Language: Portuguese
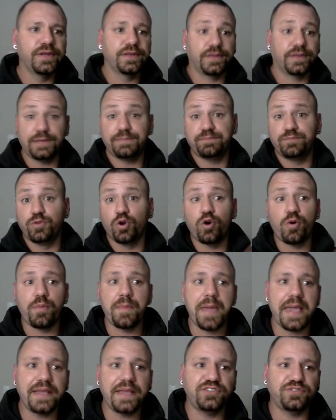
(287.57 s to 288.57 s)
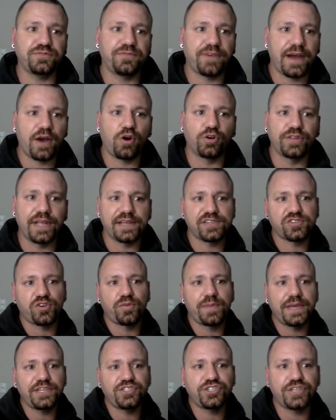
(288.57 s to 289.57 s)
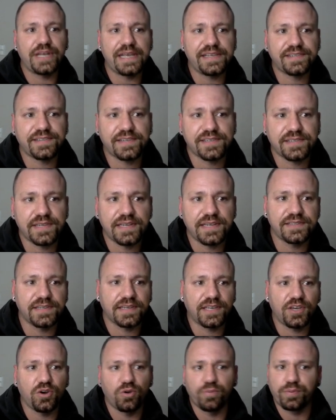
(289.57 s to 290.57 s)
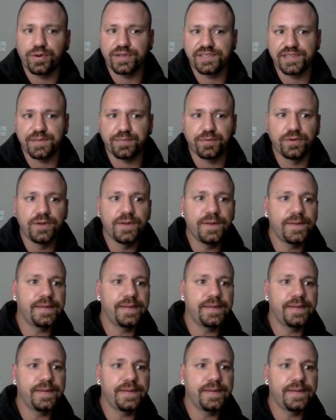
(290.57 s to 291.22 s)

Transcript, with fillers: que normalmente vai rodar somente nessas redes aqui, ou por exemplo